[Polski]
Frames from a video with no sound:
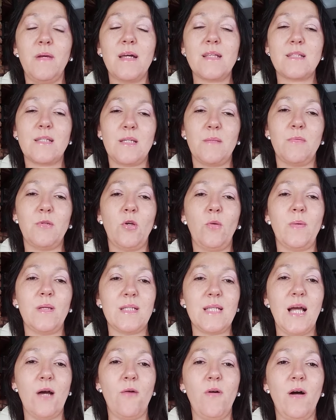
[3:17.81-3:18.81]
bardzo sobie to
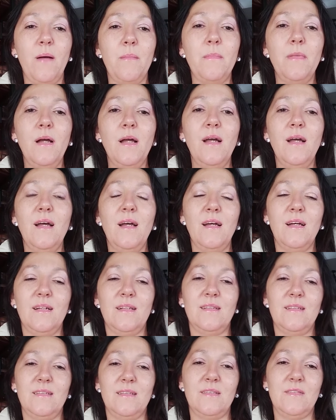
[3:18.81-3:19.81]
obiecałam
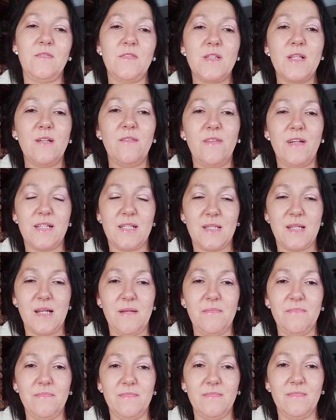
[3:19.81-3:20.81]
y, w
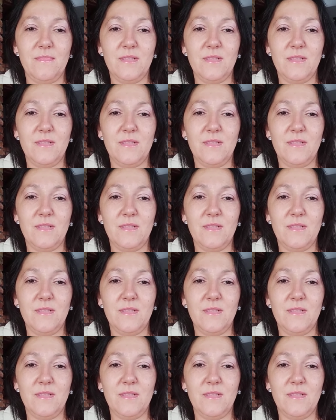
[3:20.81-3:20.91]
Sylwestra.